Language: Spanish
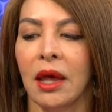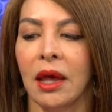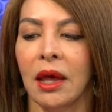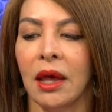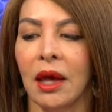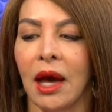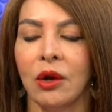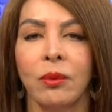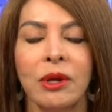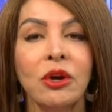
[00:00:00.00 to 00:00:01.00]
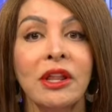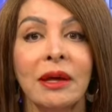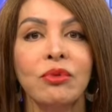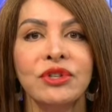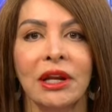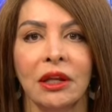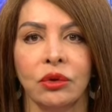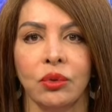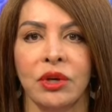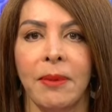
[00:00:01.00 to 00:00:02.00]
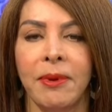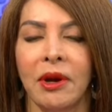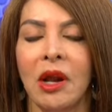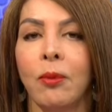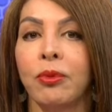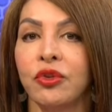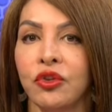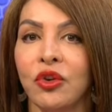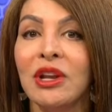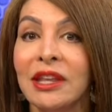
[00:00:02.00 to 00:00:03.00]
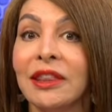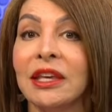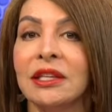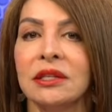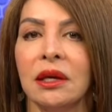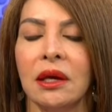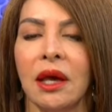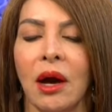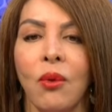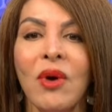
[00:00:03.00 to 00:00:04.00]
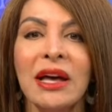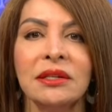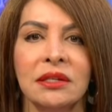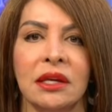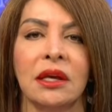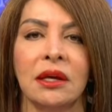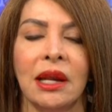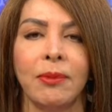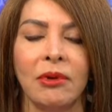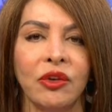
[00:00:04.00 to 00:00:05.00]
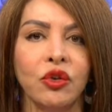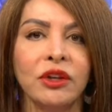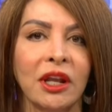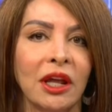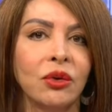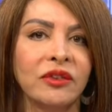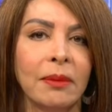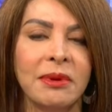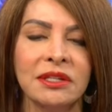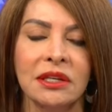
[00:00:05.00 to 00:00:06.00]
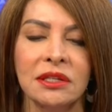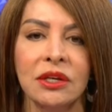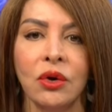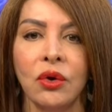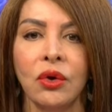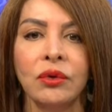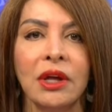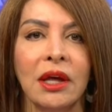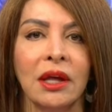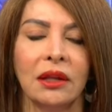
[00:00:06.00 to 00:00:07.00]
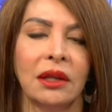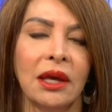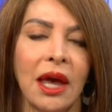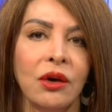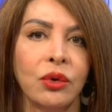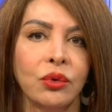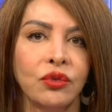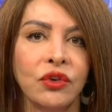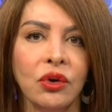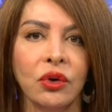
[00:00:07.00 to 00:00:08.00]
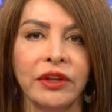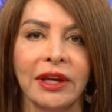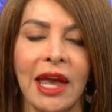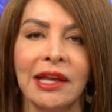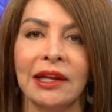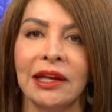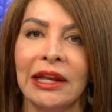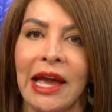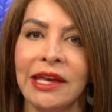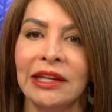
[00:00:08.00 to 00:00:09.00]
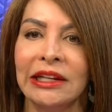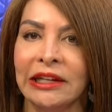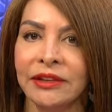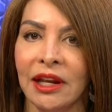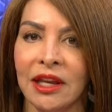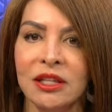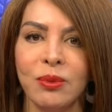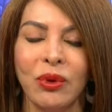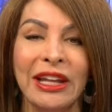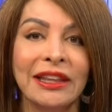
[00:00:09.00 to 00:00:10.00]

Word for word: Eh, al gobierno le da mucha lectura, pero a la oposición les dice que aún así, la población teniendo esa percepción de que hay corrupción, de que hay, que clientelismo,